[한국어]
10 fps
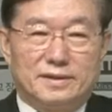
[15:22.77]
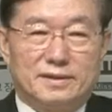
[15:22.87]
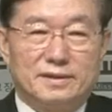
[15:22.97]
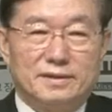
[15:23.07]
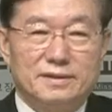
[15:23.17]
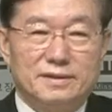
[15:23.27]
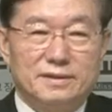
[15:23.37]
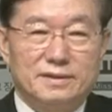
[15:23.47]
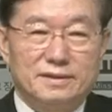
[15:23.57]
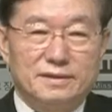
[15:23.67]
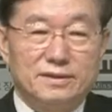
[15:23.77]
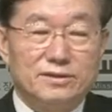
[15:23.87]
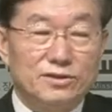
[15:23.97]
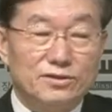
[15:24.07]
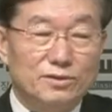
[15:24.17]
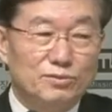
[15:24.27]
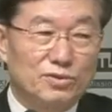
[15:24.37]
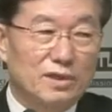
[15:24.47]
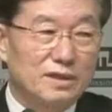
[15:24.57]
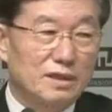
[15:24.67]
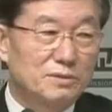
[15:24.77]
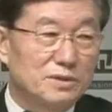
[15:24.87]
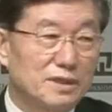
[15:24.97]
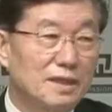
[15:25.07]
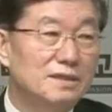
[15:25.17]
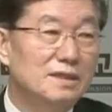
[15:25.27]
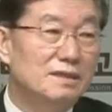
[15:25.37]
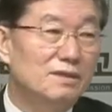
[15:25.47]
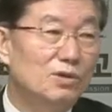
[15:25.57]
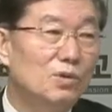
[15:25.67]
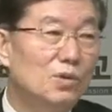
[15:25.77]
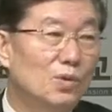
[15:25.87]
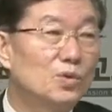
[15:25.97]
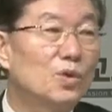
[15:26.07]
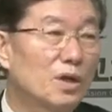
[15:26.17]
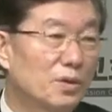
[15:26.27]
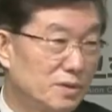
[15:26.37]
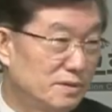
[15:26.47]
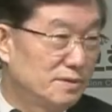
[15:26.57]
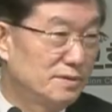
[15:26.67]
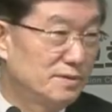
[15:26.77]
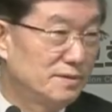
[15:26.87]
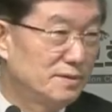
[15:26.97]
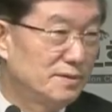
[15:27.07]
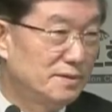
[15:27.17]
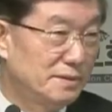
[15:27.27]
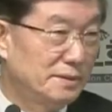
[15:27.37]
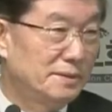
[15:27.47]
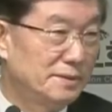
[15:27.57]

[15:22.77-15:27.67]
그 스쳤던 불안감은 사실로 오더라고요. 예.